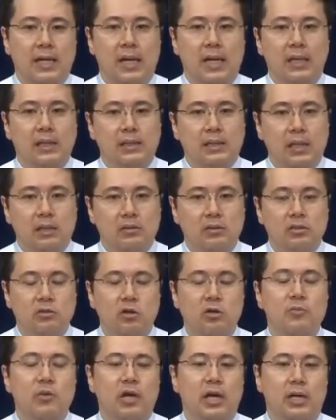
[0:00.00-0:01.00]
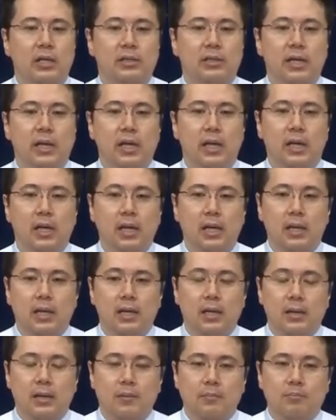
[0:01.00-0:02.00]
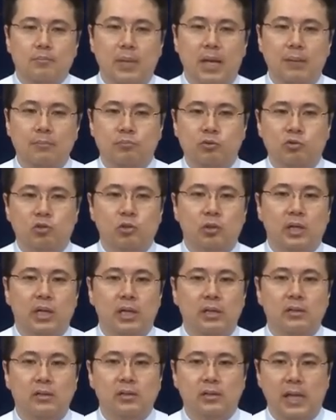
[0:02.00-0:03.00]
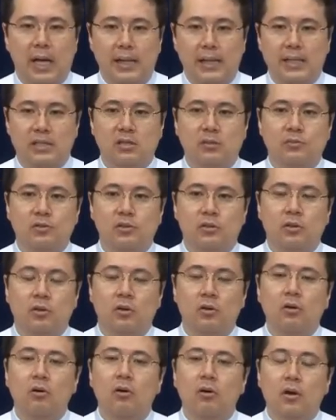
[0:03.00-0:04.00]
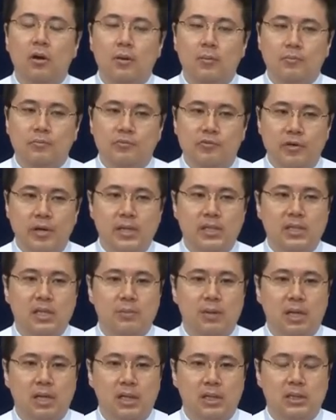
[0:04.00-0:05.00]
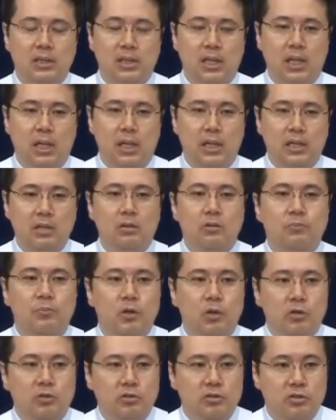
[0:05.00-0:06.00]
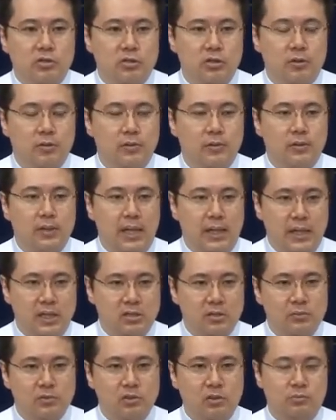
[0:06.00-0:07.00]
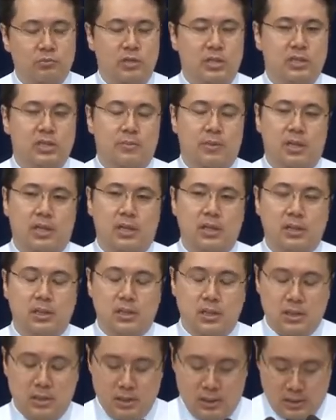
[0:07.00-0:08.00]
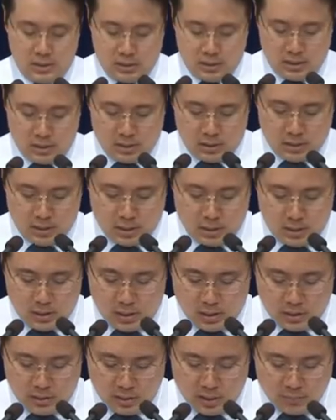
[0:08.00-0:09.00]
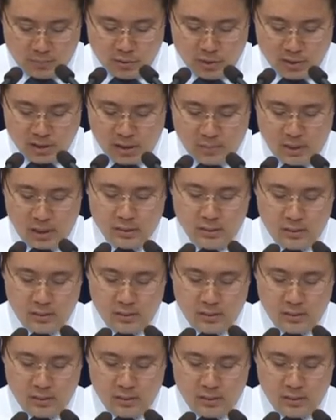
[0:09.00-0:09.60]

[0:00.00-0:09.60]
聖書ではカナンの地を表す時に北側にある段からペールシバまでだというそういう表現をします